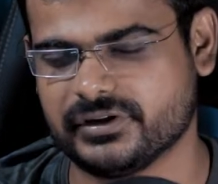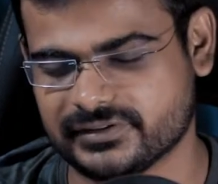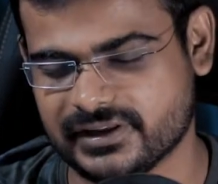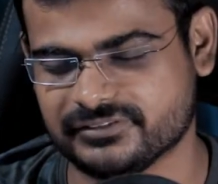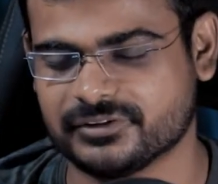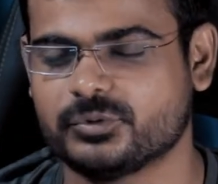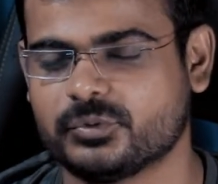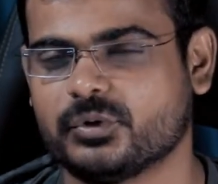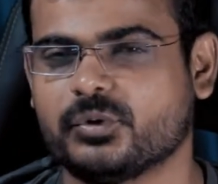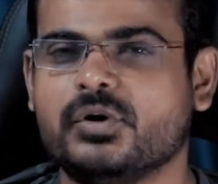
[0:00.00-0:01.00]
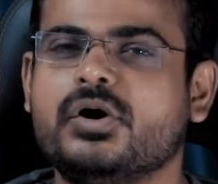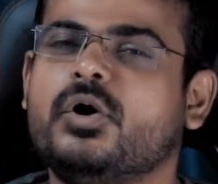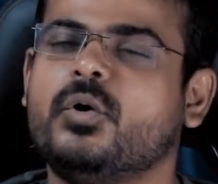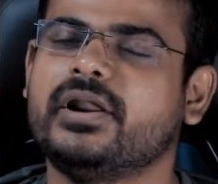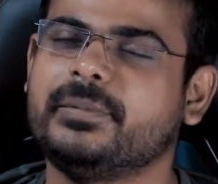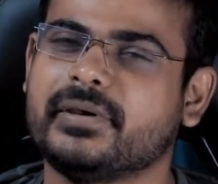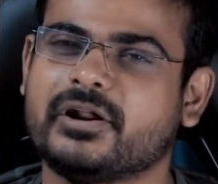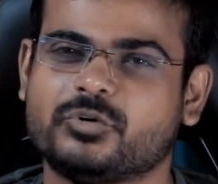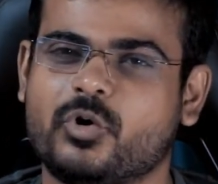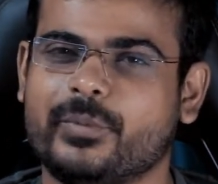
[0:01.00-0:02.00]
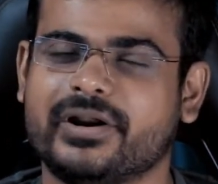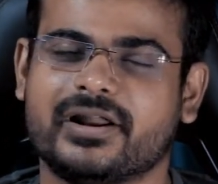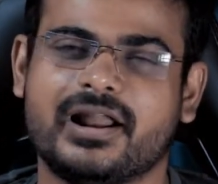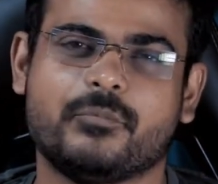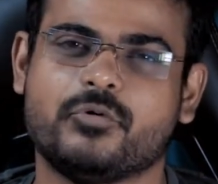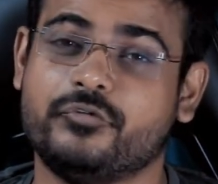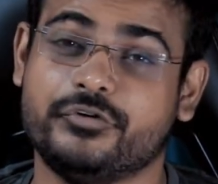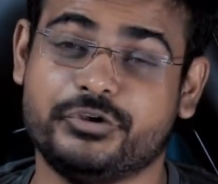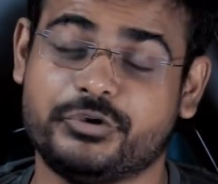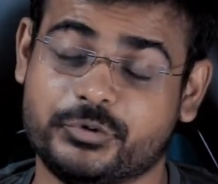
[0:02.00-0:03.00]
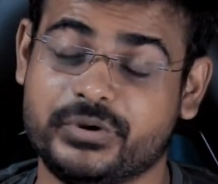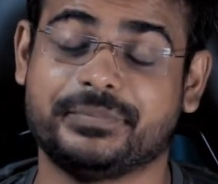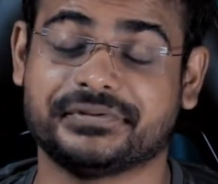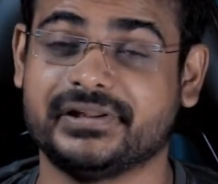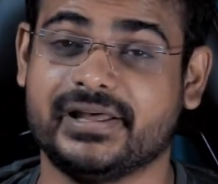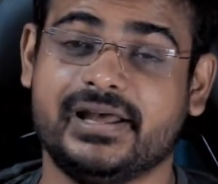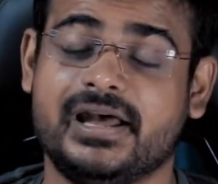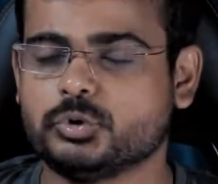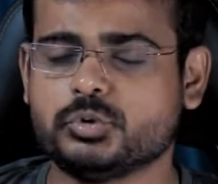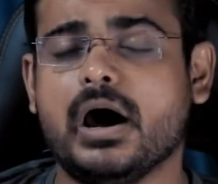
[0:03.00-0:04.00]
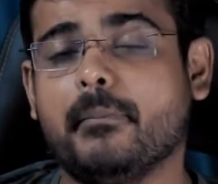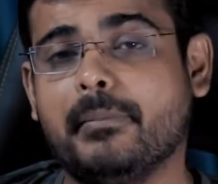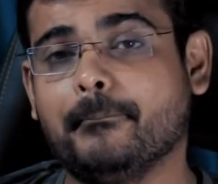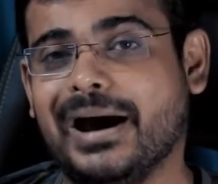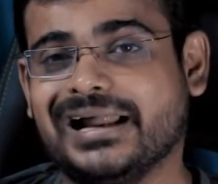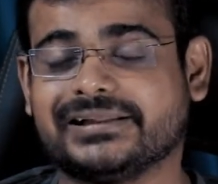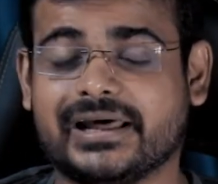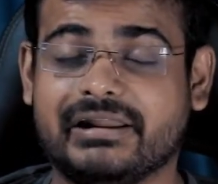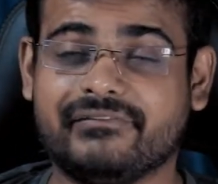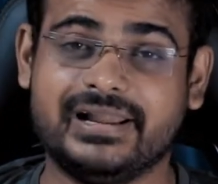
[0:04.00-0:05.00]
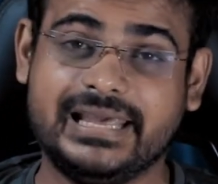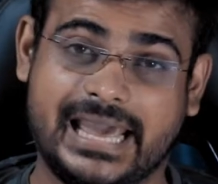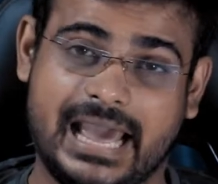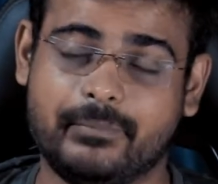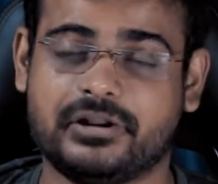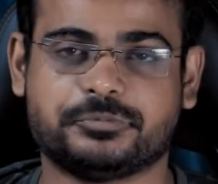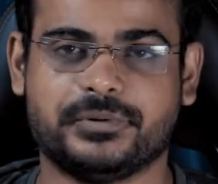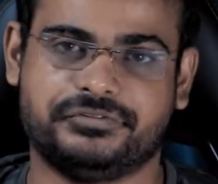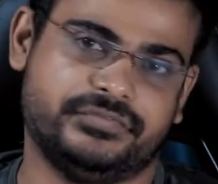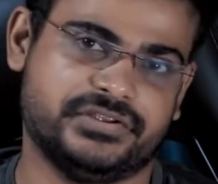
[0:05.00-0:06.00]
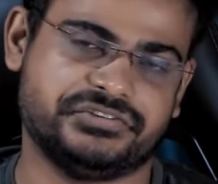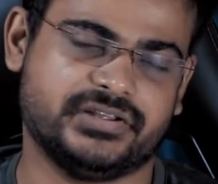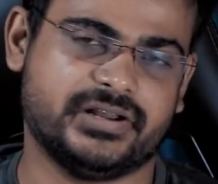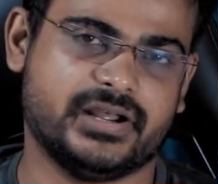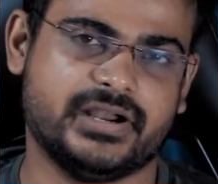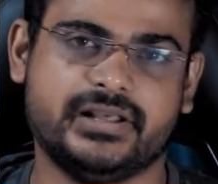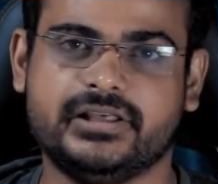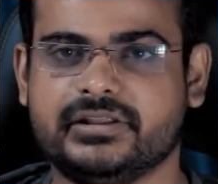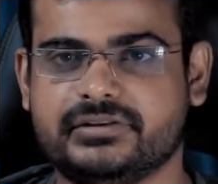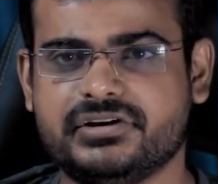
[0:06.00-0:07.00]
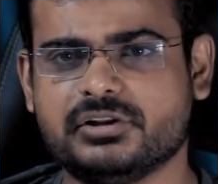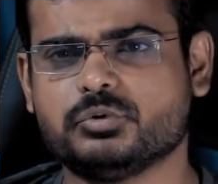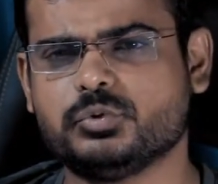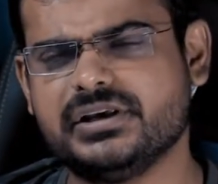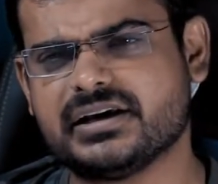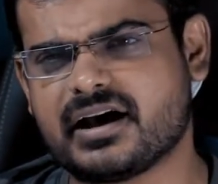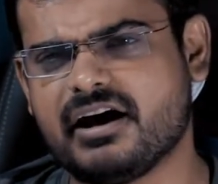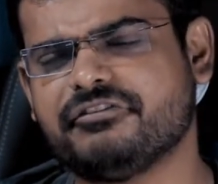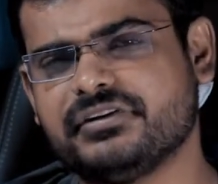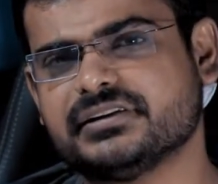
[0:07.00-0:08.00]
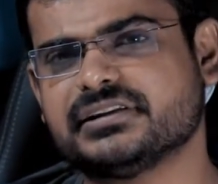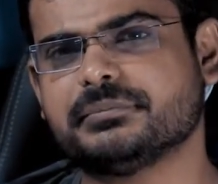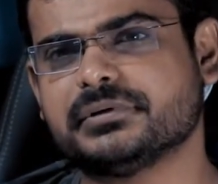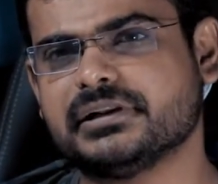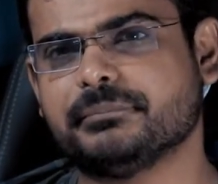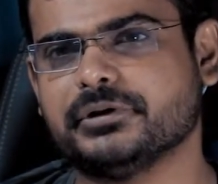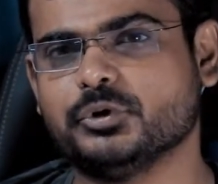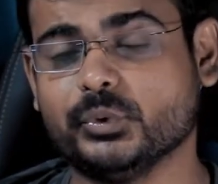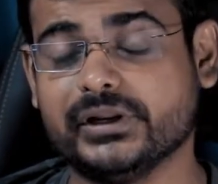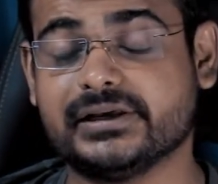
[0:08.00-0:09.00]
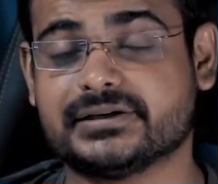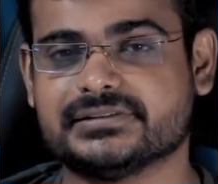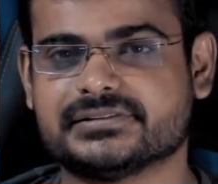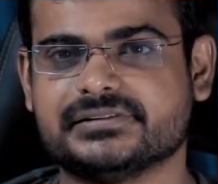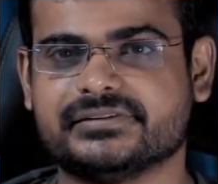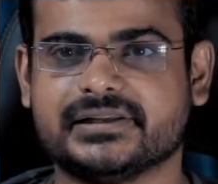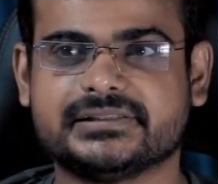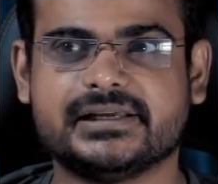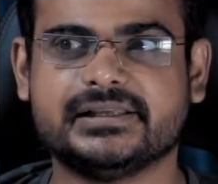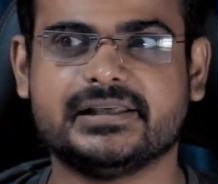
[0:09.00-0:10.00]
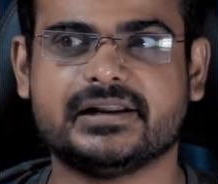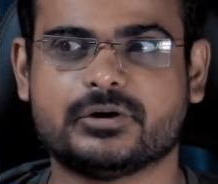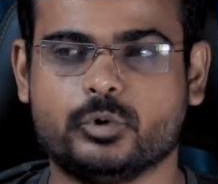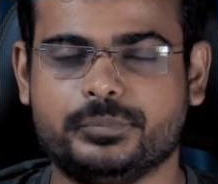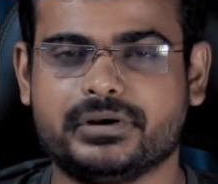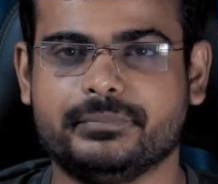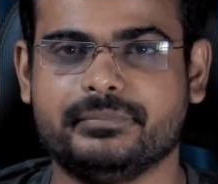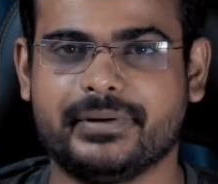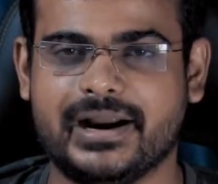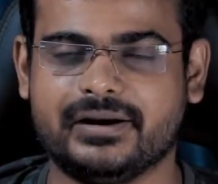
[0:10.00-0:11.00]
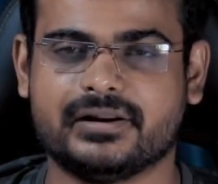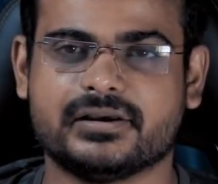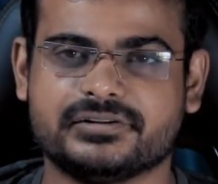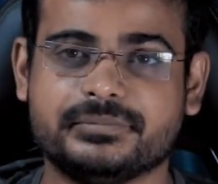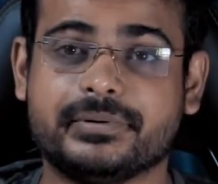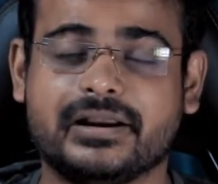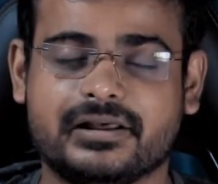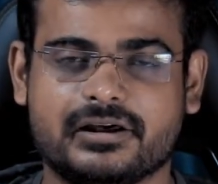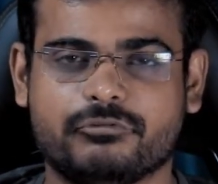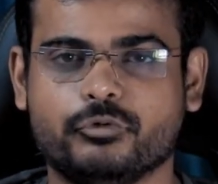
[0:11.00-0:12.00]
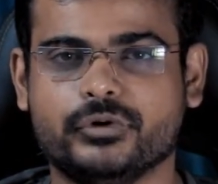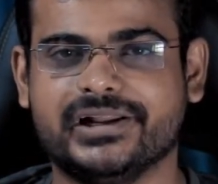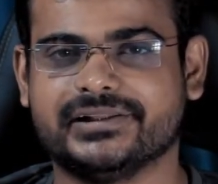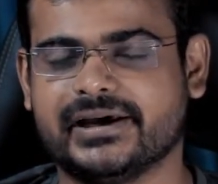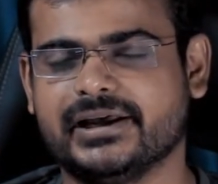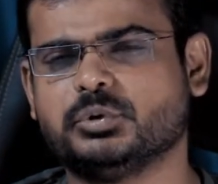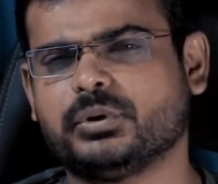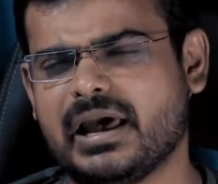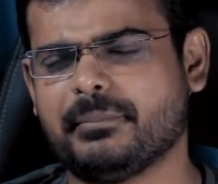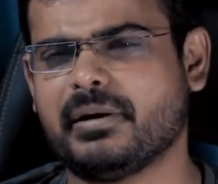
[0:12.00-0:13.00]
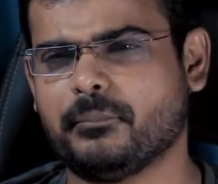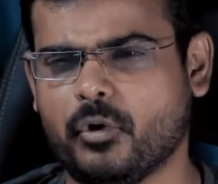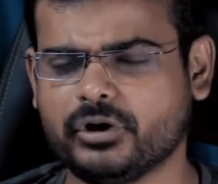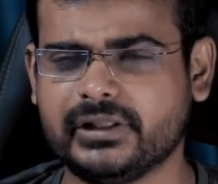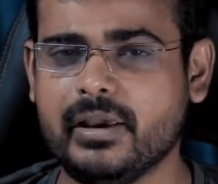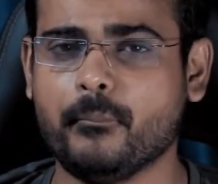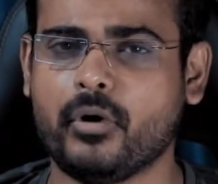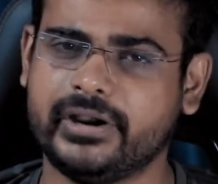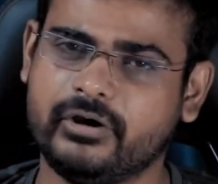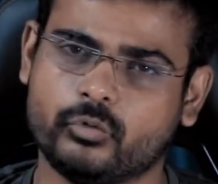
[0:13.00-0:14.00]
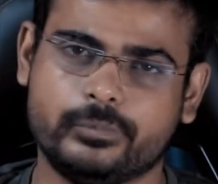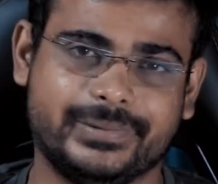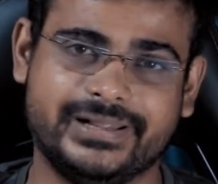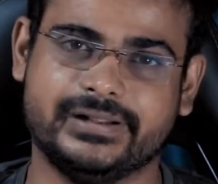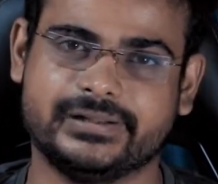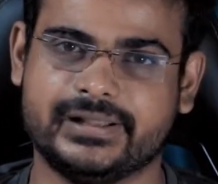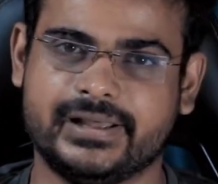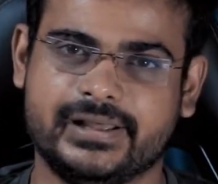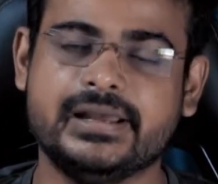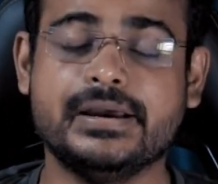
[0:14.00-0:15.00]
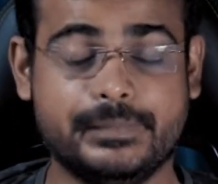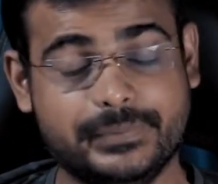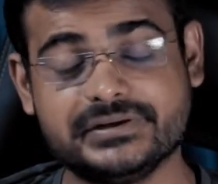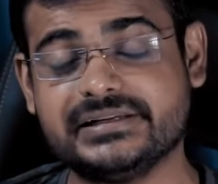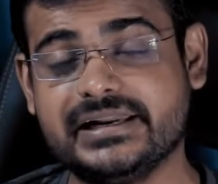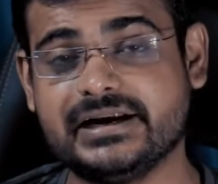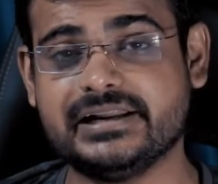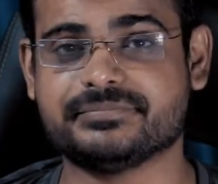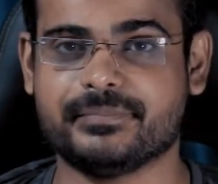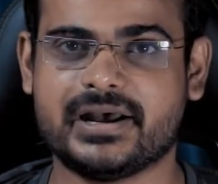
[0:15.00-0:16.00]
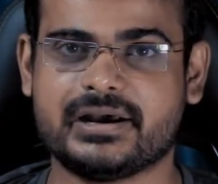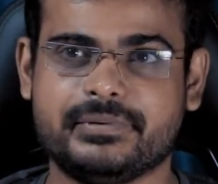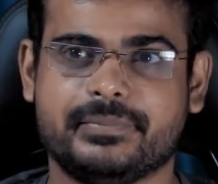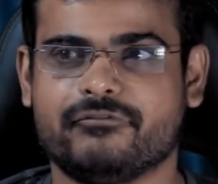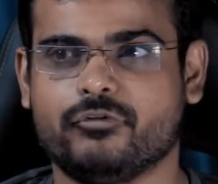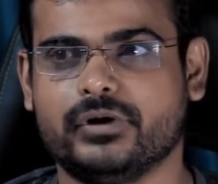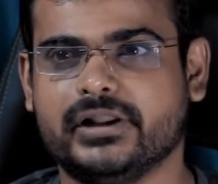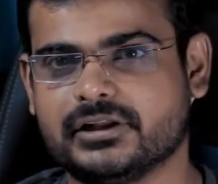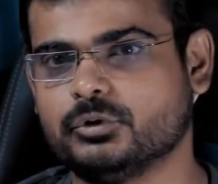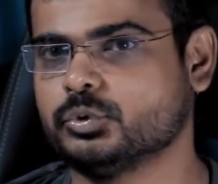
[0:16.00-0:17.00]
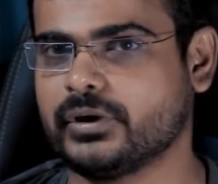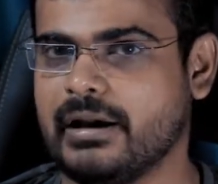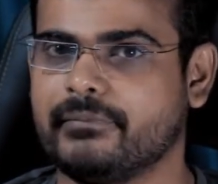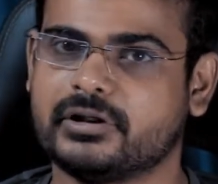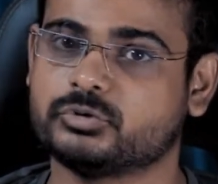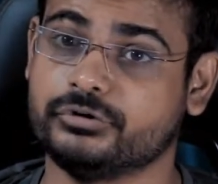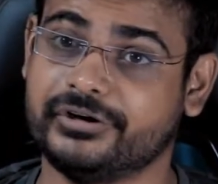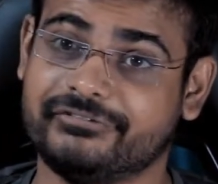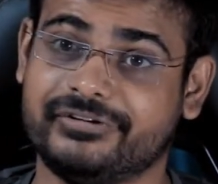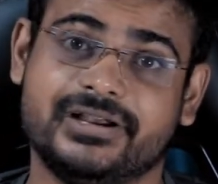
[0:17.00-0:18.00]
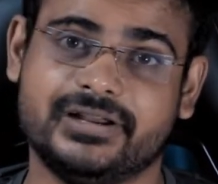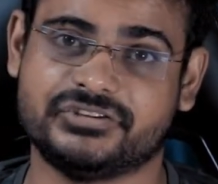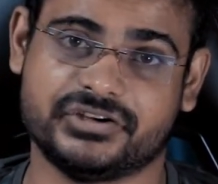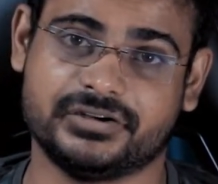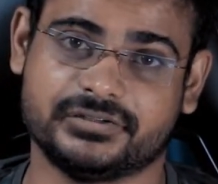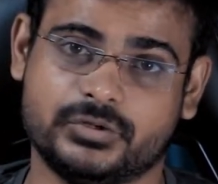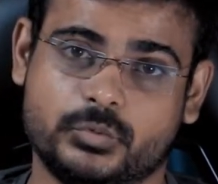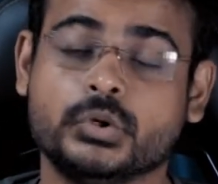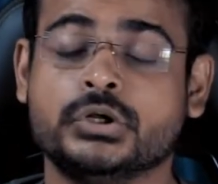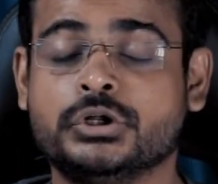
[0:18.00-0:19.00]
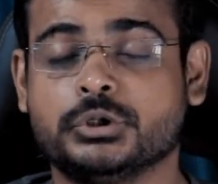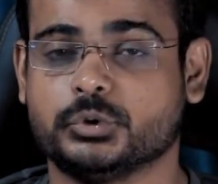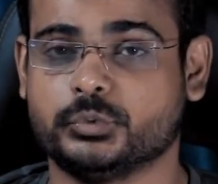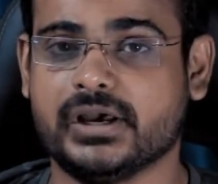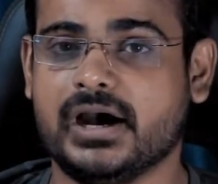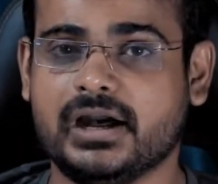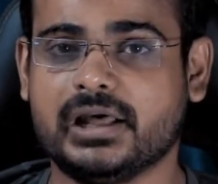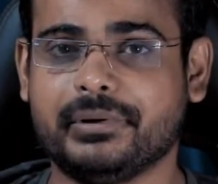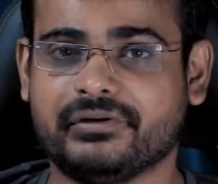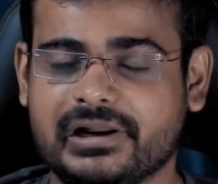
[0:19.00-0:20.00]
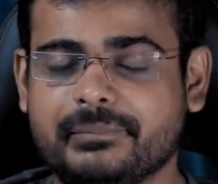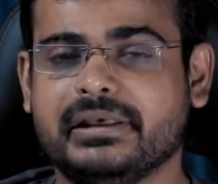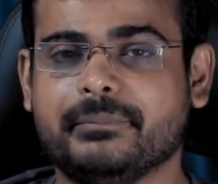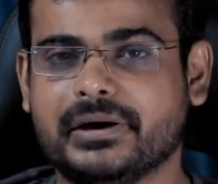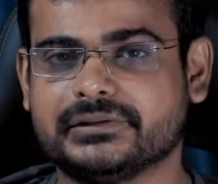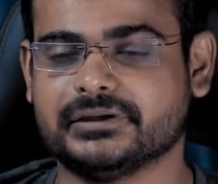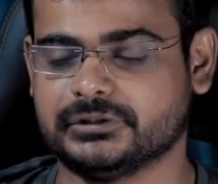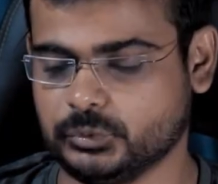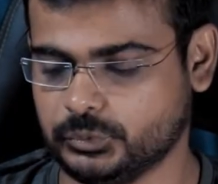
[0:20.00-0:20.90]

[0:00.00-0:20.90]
को डिसलाइक जरूर करो और एक प्यारा सा कॉमेंट करना आपको वीडियो क्यों नहीं पसंद आया दोस्तों अब हम बात करने वाले हैं कैमरा स्पेसिफिकेशन की रिगार्डिंग जी हाँ दोस्तों ये काफ़ी हद तक मतलब बंदों के लिए कंसर्न रहता है कि यार कोई भी कभी ब्रांड का किसी ब्रांड का अगर फ़ोन लेता है तो कैमरा बहुत इंपॉर्टेंट रोल प्ले करता है पर्सनल पर्सनली एटलीस्ट मैं कभी पे फ़ोन लेता हूँ तो कैमराज तो डेफिनेटली चेक करता हूँ तो यहाँ अगर मैं रियलमी की बात करता